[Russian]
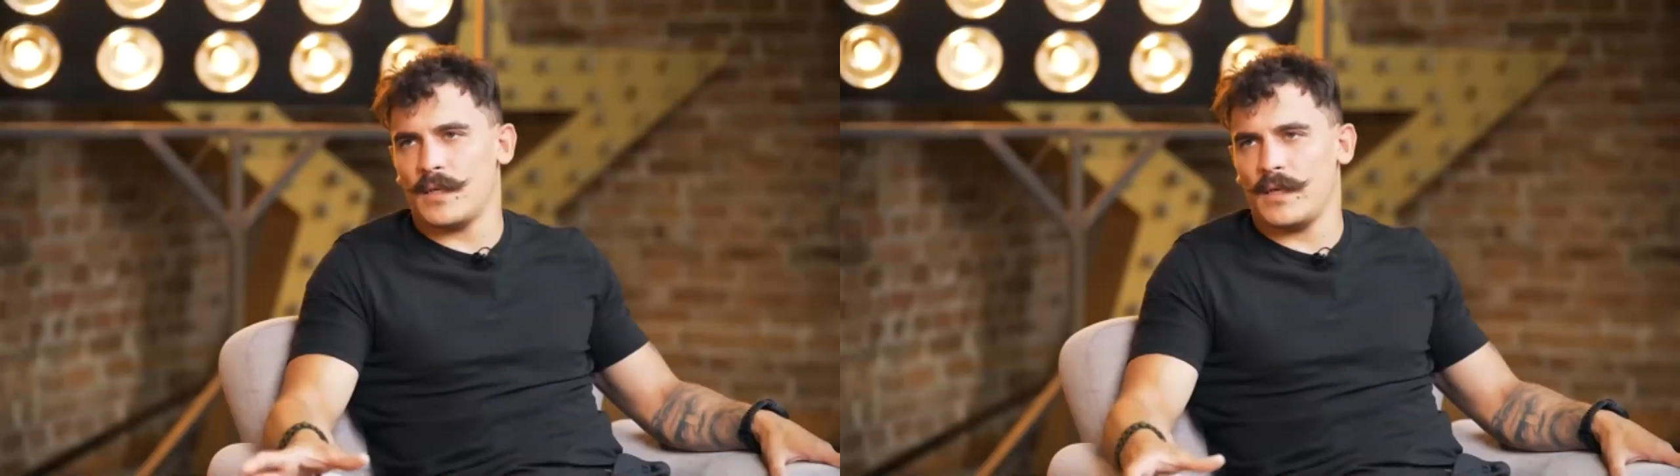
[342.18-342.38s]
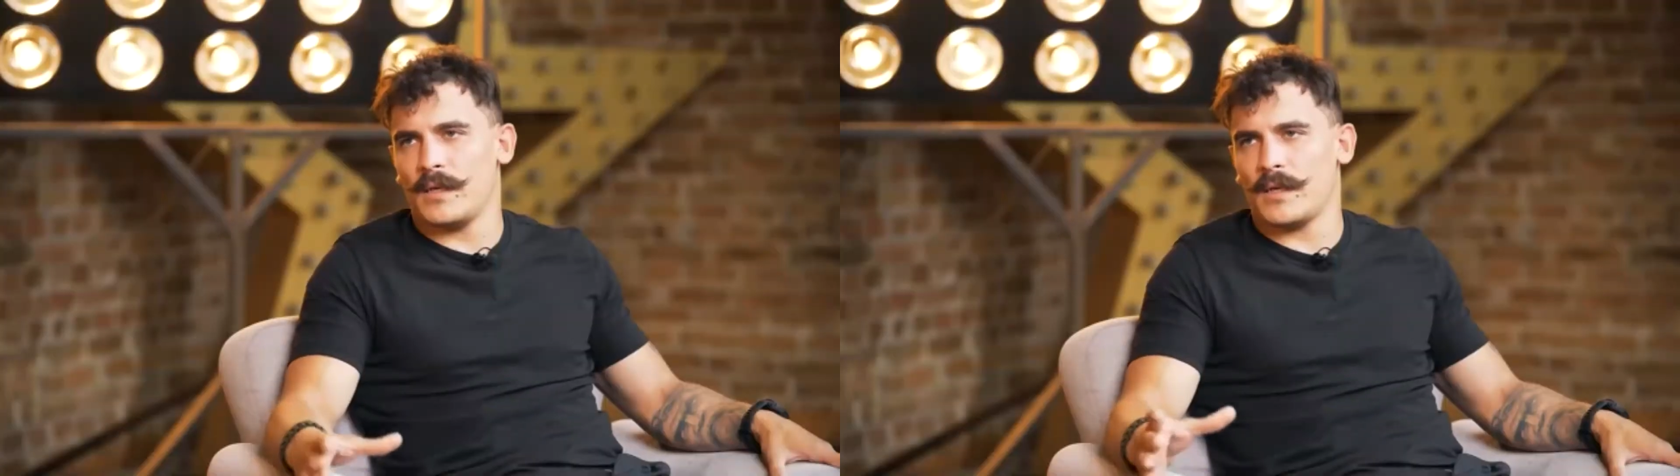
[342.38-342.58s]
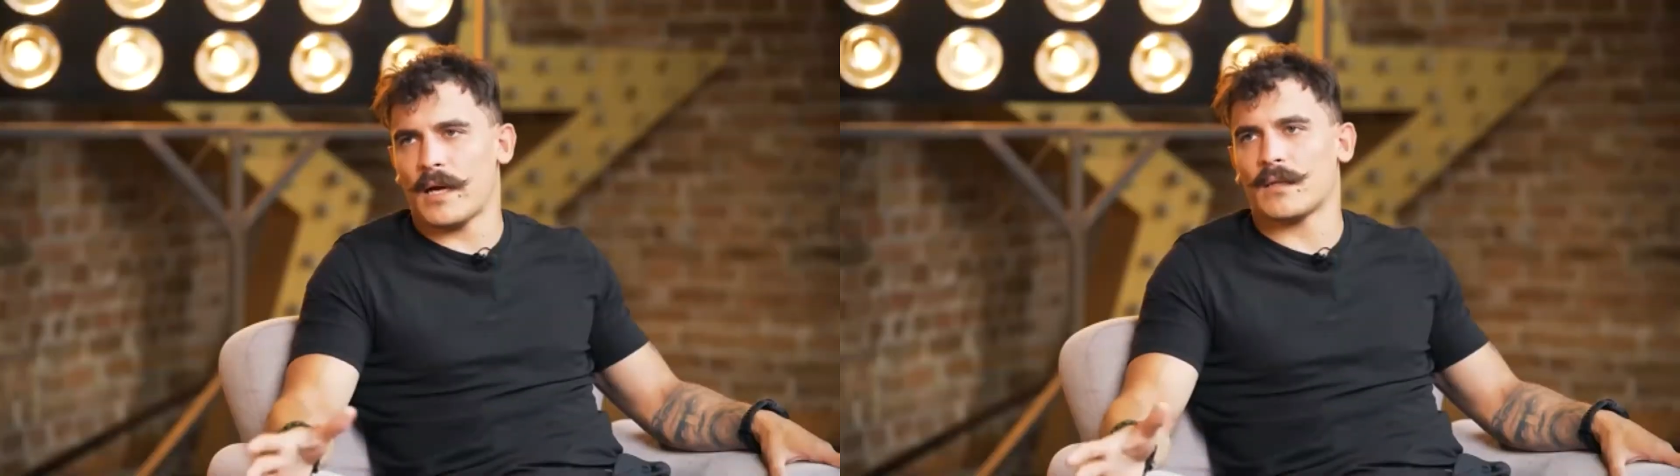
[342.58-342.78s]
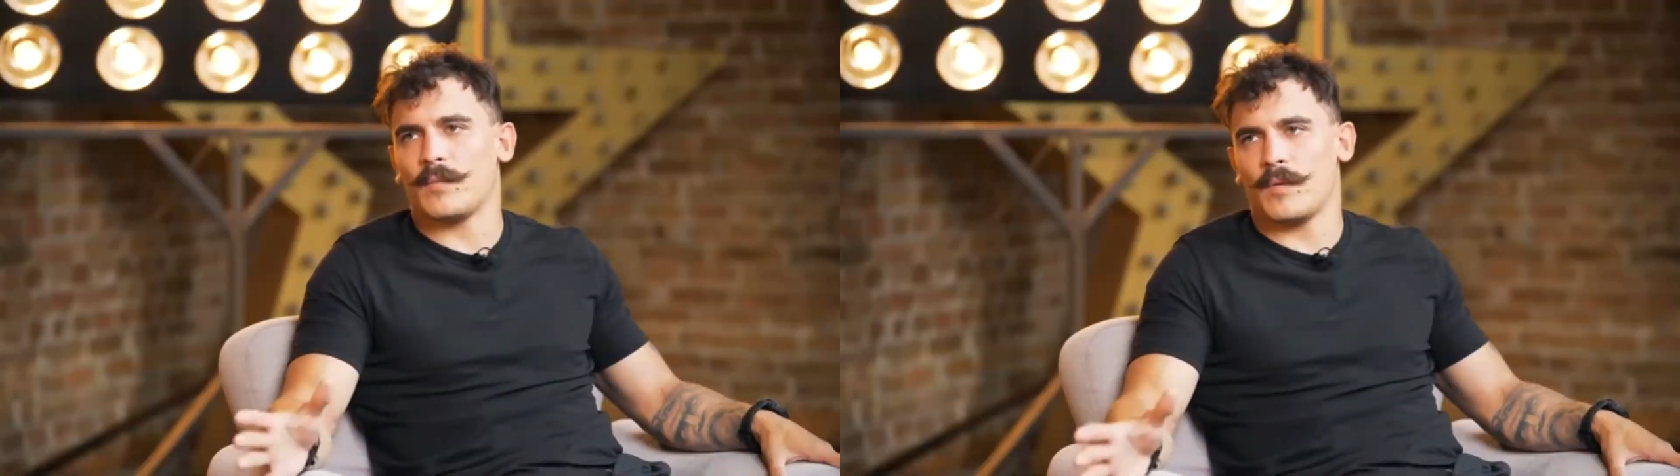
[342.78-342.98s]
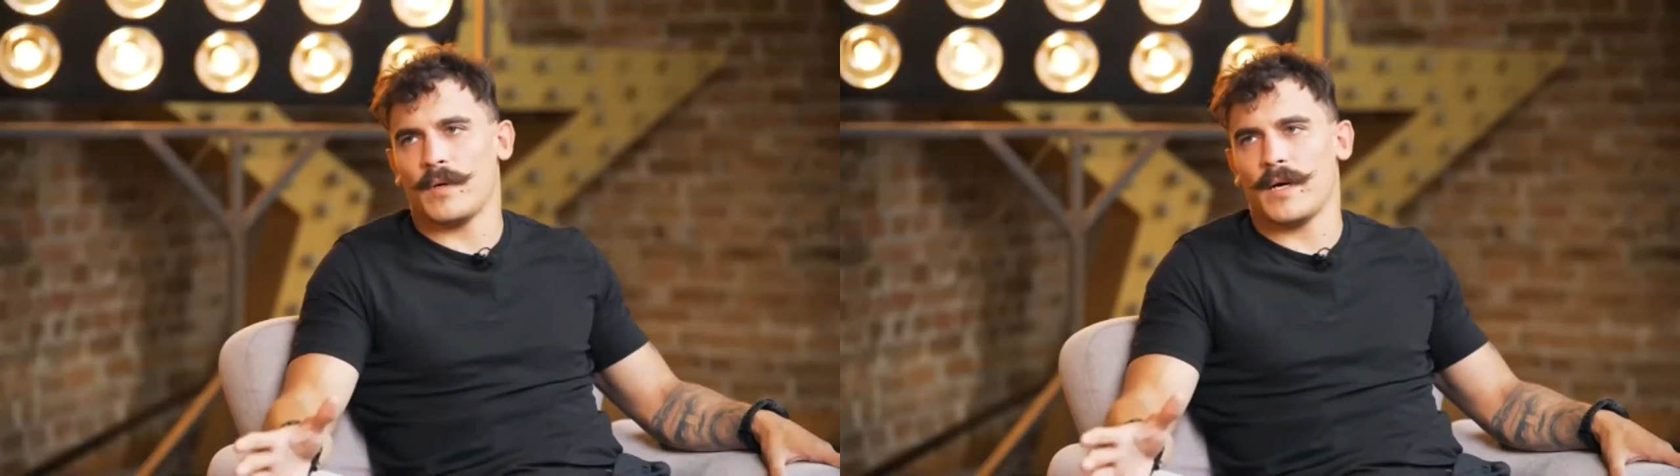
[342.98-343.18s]
и как-то
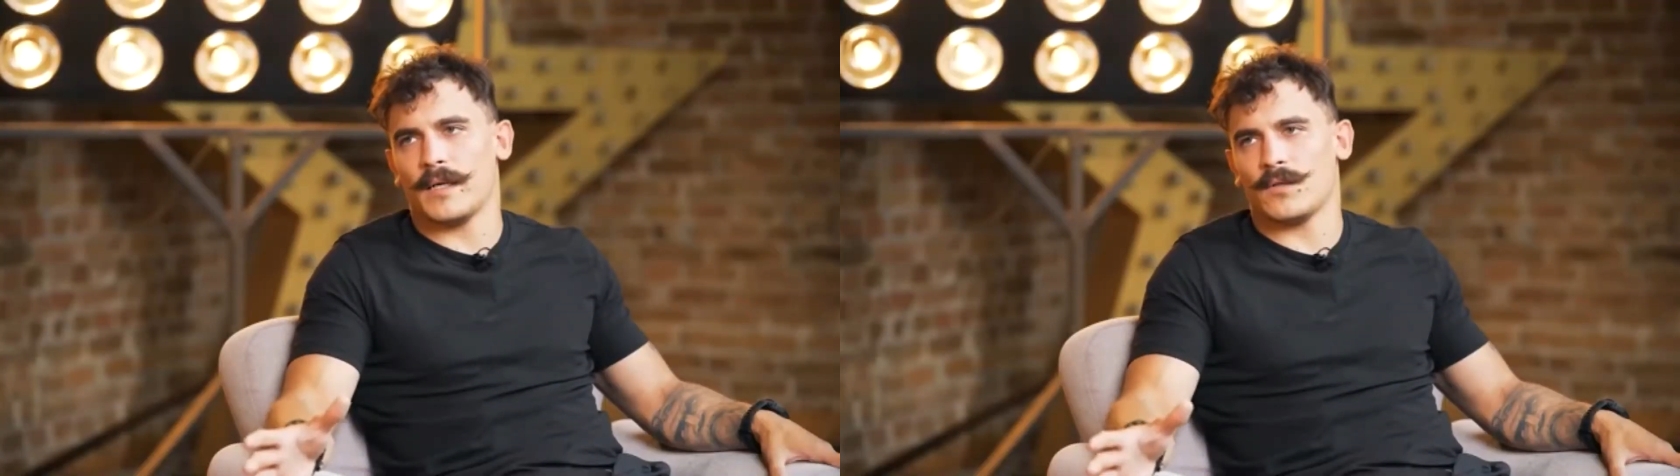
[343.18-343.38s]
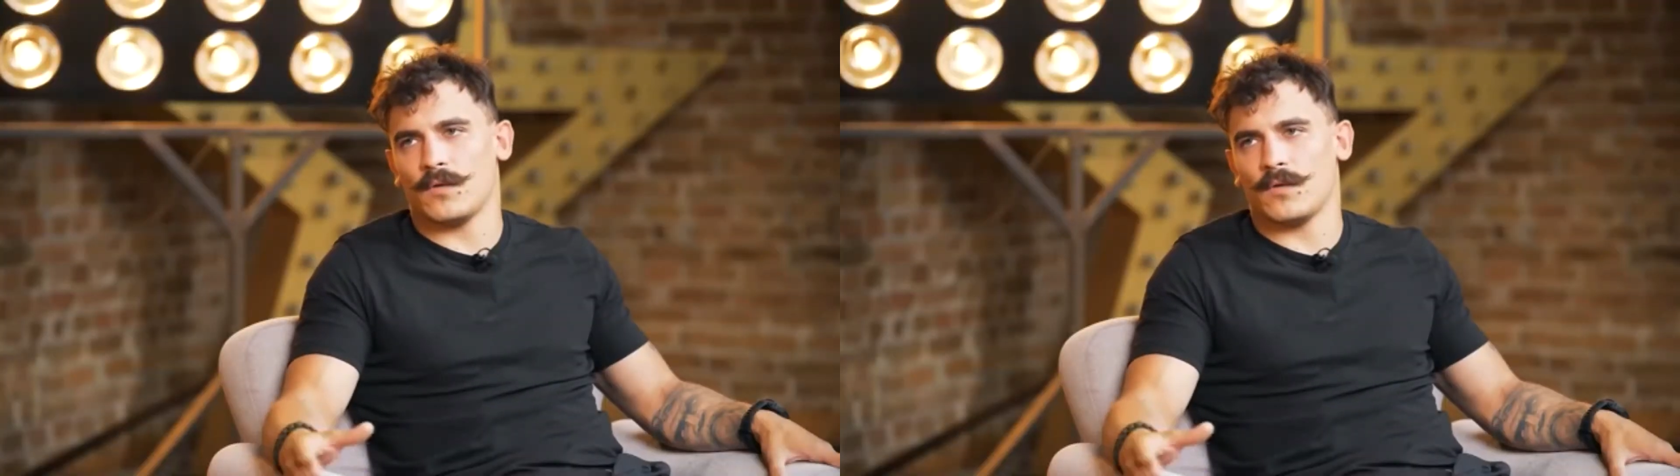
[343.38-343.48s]
помогать.